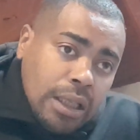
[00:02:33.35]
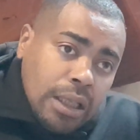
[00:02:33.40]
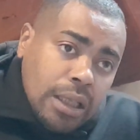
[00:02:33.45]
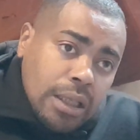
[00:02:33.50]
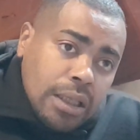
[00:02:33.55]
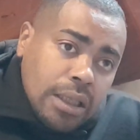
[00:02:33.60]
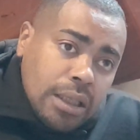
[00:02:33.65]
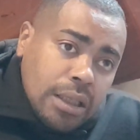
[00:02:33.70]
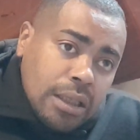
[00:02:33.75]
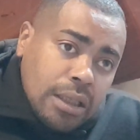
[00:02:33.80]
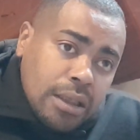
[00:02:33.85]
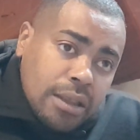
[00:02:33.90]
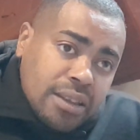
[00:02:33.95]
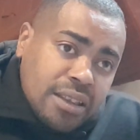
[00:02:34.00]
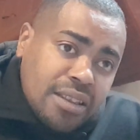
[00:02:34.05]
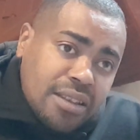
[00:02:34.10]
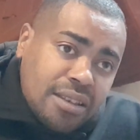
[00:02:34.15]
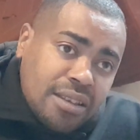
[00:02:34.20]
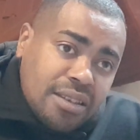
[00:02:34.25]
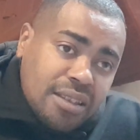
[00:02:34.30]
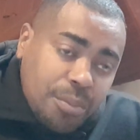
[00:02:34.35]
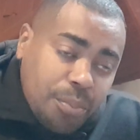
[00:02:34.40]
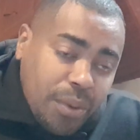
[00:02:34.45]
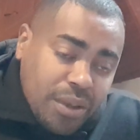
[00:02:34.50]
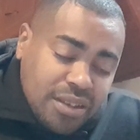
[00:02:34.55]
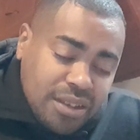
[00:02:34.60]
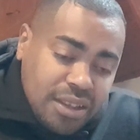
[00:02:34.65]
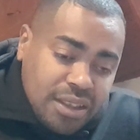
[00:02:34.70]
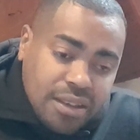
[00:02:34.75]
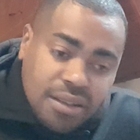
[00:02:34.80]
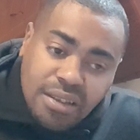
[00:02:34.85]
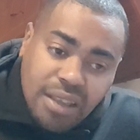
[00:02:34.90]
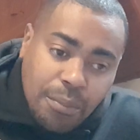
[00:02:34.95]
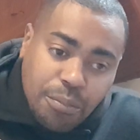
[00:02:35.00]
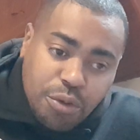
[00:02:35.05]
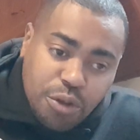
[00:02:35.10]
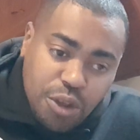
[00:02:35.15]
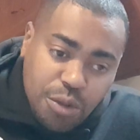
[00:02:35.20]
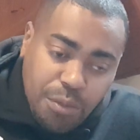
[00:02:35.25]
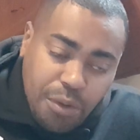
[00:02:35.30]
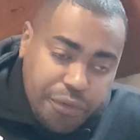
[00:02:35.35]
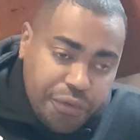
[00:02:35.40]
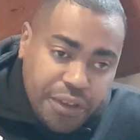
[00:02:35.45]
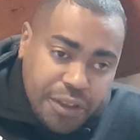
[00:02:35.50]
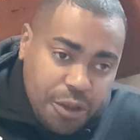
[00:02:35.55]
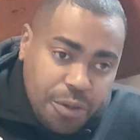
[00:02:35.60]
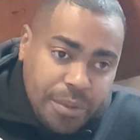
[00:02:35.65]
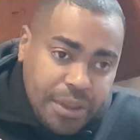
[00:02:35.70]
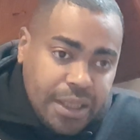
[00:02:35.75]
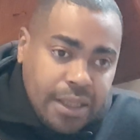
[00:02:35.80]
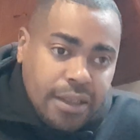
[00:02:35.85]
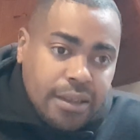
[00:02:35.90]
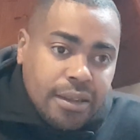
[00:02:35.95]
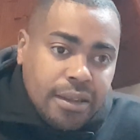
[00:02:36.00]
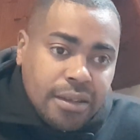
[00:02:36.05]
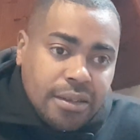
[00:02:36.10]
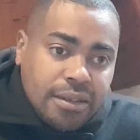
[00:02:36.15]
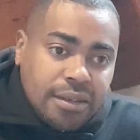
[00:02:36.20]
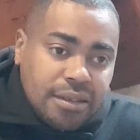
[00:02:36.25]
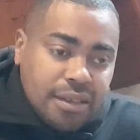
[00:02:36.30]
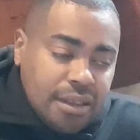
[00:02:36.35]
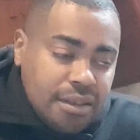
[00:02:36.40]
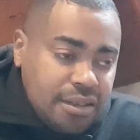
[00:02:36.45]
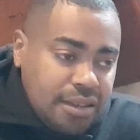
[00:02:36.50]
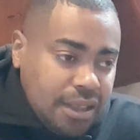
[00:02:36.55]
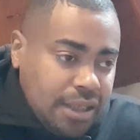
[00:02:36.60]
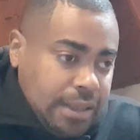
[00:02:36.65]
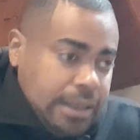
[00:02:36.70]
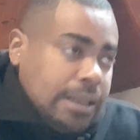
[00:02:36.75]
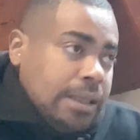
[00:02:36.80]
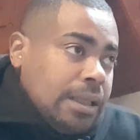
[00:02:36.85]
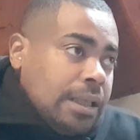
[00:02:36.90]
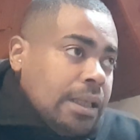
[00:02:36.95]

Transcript: Euh, qu'est-ce qui s'est passé C'est absolument phénoménal. C'est-à-dire,